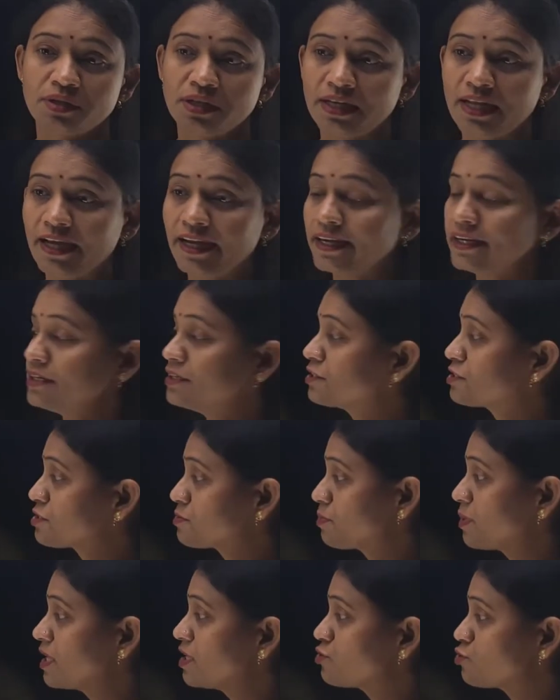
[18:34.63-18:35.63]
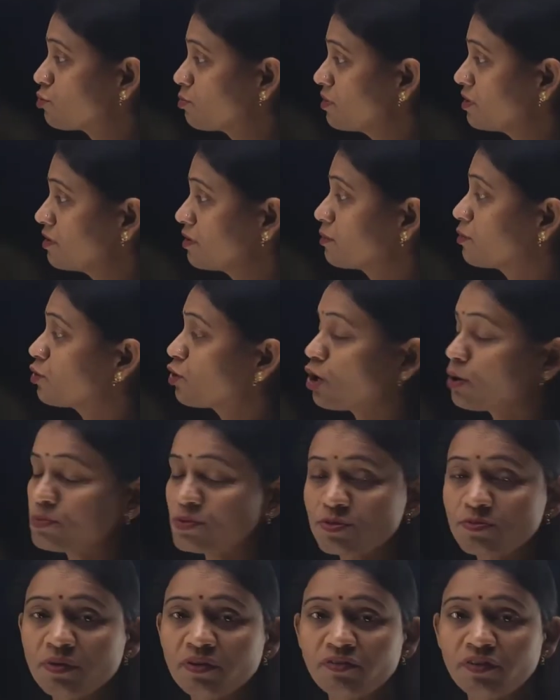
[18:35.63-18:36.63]
लैंड्स पे जो भी
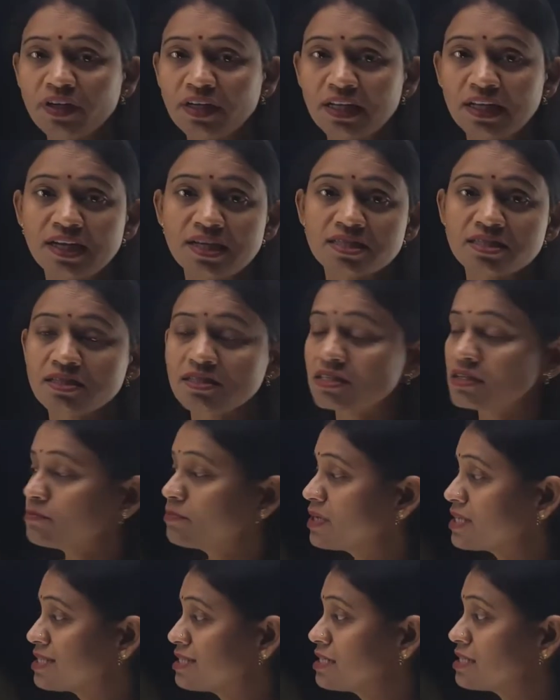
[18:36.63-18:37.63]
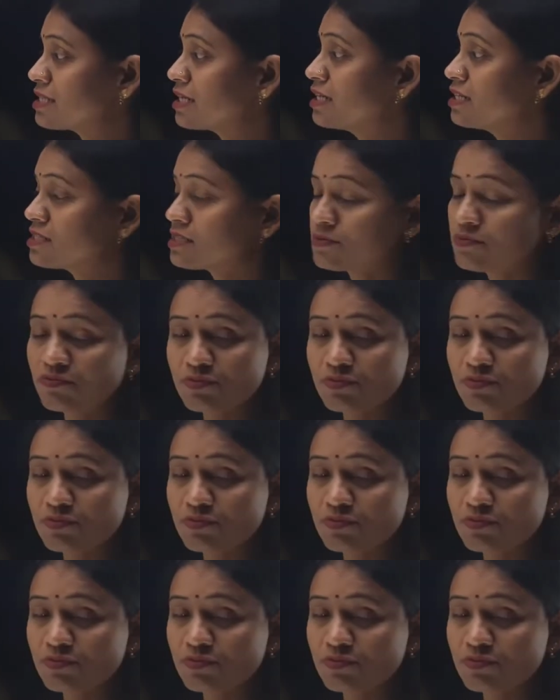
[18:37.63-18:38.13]
क्रॉप्स में फर्टिलाइज़र्स एंड पेस्टिसाइड्स